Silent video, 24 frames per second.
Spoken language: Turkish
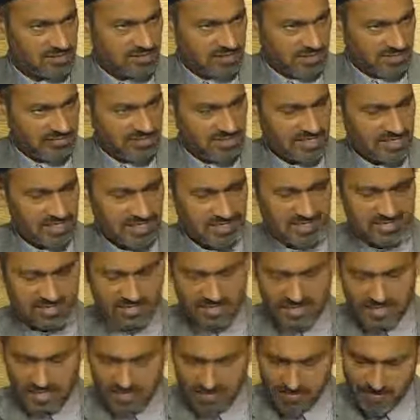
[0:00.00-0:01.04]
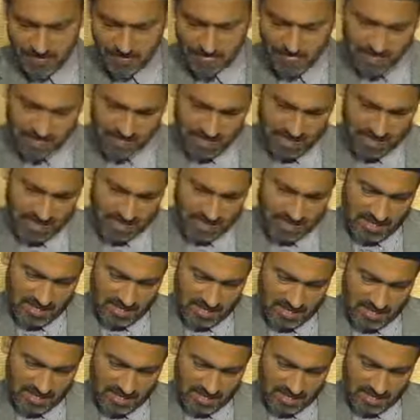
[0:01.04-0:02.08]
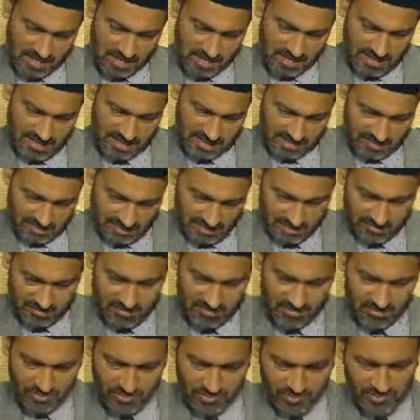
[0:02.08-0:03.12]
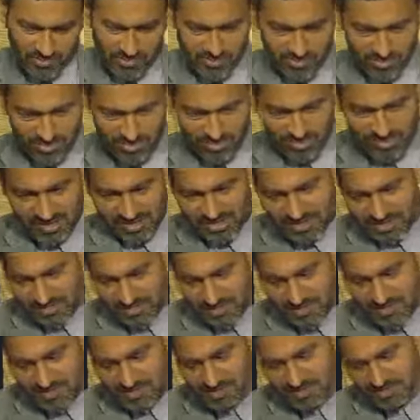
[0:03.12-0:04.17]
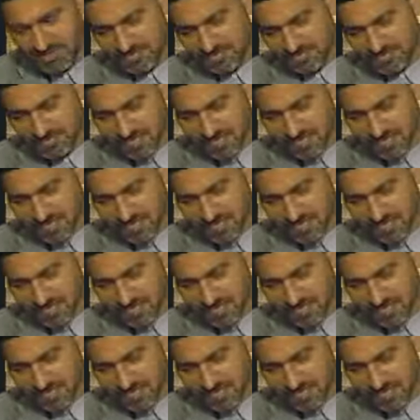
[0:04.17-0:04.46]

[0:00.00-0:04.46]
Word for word: Kafir ilan ettiler. Her neyse konudan konuya geçmeyelim.